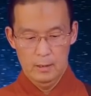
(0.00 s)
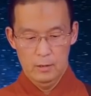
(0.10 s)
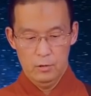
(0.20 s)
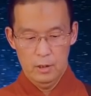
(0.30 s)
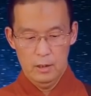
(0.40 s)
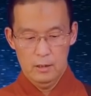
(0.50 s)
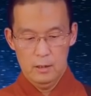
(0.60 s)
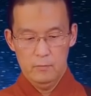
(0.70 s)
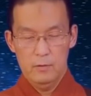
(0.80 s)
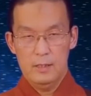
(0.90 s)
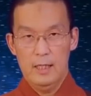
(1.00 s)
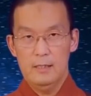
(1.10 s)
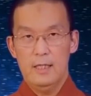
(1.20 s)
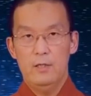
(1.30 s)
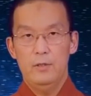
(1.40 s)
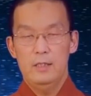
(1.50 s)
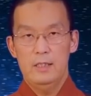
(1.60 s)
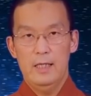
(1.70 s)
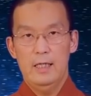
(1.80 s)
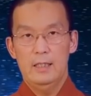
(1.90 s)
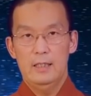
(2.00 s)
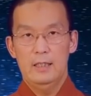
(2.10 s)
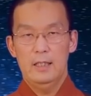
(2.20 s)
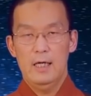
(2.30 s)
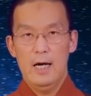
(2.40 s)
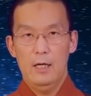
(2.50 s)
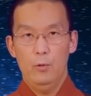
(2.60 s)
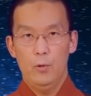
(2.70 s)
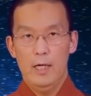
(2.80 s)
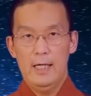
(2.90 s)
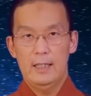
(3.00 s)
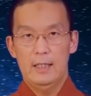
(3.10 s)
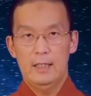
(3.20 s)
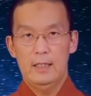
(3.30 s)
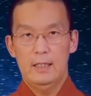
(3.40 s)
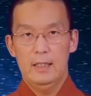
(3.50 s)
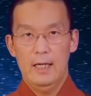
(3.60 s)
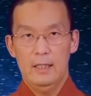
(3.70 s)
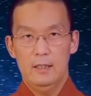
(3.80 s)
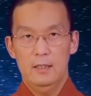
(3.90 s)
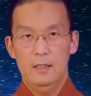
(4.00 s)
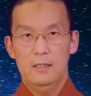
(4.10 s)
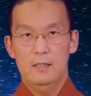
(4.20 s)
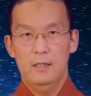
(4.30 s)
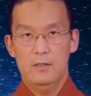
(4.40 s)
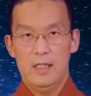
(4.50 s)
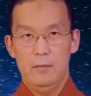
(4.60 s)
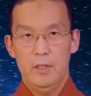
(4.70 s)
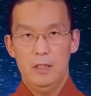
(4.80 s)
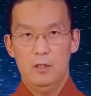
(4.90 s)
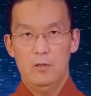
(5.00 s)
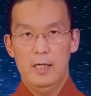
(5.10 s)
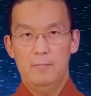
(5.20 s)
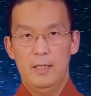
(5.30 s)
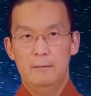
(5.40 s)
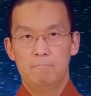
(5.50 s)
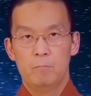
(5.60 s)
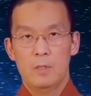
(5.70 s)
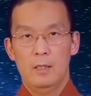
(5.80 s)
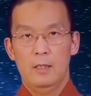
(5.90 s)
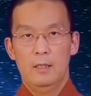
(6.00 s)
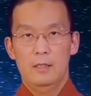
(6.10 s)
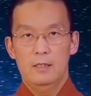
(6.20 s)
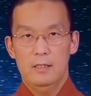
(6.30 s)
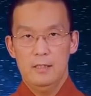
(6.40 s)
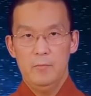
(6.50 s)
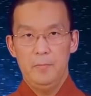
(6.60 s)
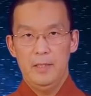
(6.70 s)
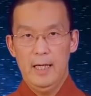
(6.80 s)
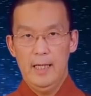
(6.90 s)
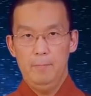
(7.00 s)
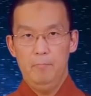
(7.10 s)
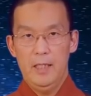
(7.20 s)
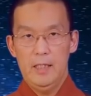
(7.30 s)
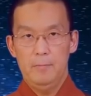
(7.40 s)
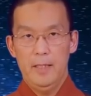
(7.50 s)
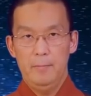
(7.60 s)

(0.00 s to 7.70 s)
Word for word: 所以呢，师父常常会讲那个阿罗汉跟他的弟子小沙弥的公案嘛。小沙弥本来背的背